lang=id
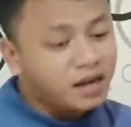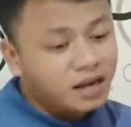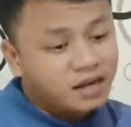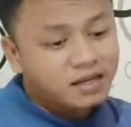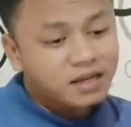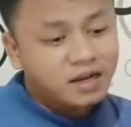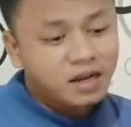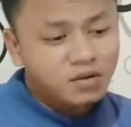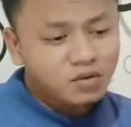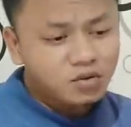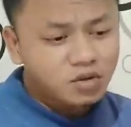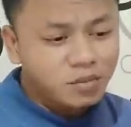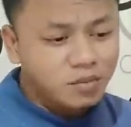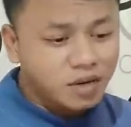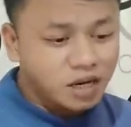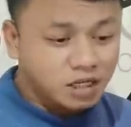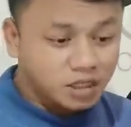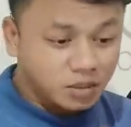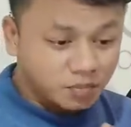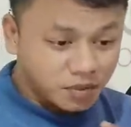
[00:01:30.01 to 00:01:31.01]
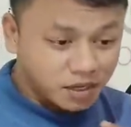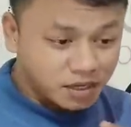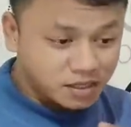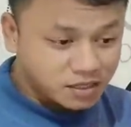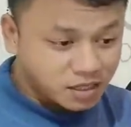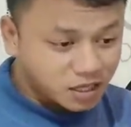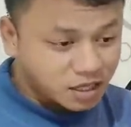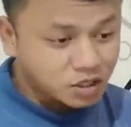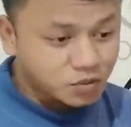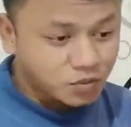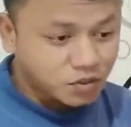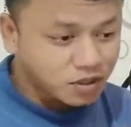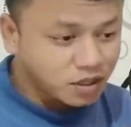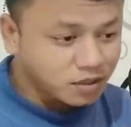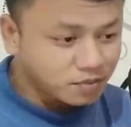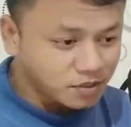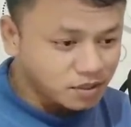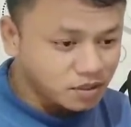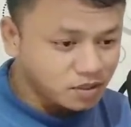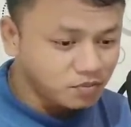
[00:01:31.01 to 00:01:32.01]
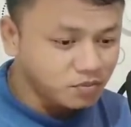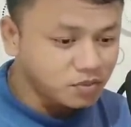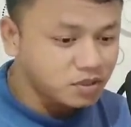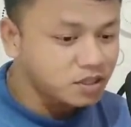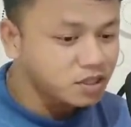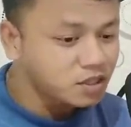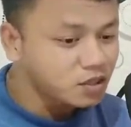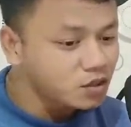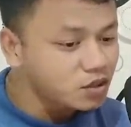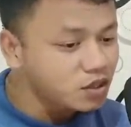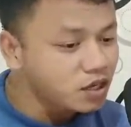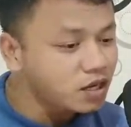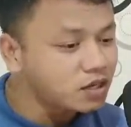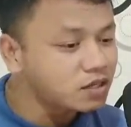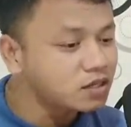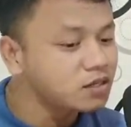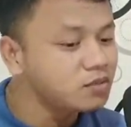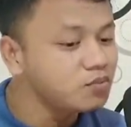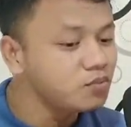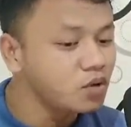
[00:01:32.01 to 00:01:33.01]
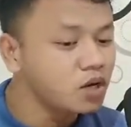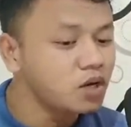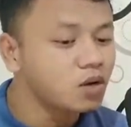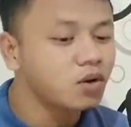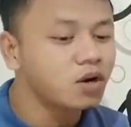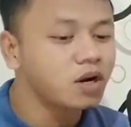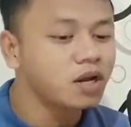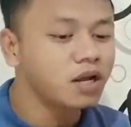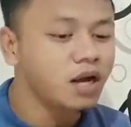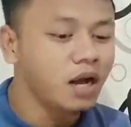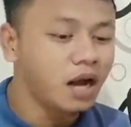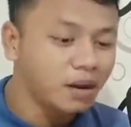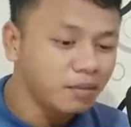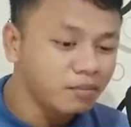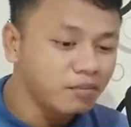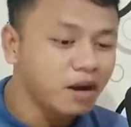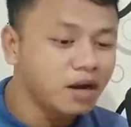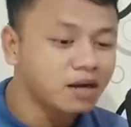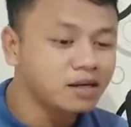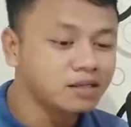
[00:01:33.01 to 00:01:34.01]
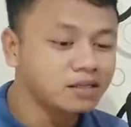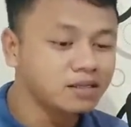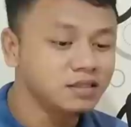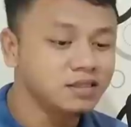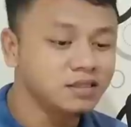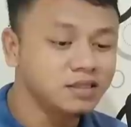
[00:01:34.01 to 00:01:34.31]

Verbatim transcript: Nah, jadi aku juga merasa penasaran seperti apa sih video yang dibuat oleh Abang